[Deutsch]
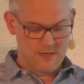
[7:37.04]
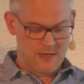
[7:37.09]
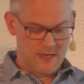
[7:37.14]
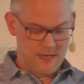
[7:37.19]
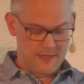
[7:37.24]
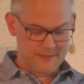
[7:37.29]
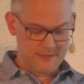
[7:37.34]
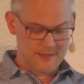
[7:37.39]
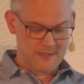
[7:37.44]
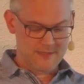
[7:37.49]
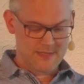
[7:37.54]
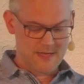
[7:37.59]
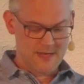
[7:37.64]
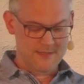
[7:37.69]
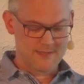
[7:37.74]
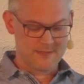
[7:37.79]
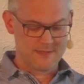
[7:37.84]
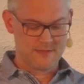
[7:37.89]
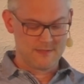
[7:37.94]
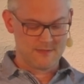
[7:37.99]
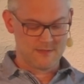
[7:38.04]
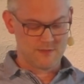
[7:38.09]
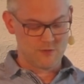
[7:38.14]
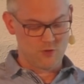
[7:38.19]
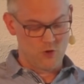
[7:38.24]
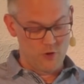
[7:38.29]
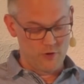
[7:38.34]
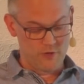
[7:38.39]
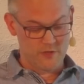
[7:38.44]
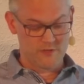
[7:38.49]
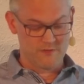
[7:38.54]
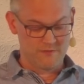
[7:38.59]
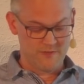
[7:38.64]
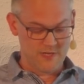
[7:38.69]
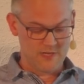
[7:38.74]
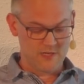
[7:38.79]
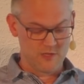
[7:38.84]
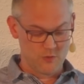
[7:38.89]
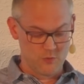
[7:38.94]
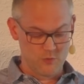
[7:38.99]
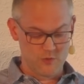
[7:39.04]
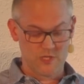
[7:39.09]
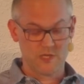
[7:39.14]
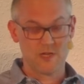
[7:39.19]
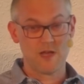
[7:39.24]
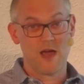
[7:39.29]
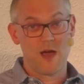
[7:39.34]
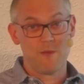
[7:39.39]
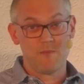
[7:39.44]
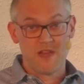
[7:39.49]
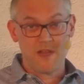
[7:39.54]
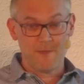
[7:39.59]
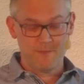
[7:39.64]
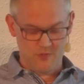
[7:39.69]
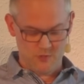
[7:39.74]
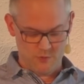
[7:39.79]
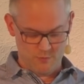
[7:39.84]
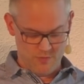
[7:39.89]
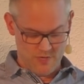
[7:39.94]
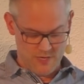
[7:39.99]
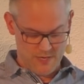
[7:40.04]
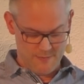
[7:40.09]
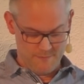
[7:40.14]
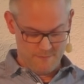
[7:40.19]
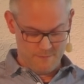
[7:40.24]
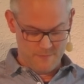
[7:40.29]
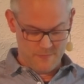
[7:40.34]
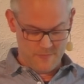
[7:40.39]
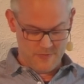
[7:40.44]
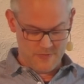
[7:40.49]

Andererseits ist es euretwegen nötiger, am Leben zu bleiben.